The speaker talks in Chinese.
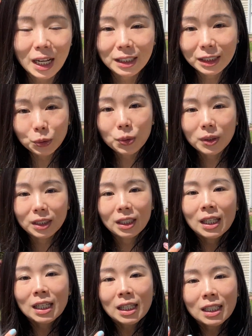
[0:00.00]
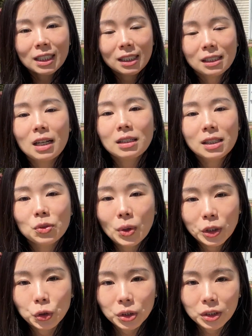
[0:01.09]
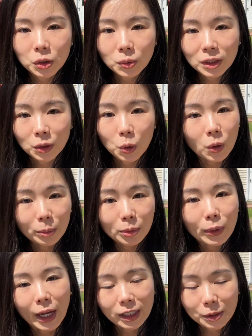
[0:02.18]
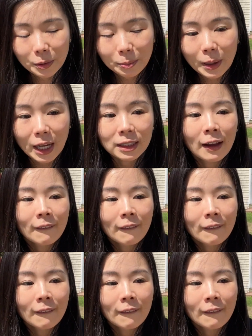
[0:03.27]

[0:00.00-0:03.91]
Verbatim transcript: 而且如果那个丧失味觉的功能回不来怎么办？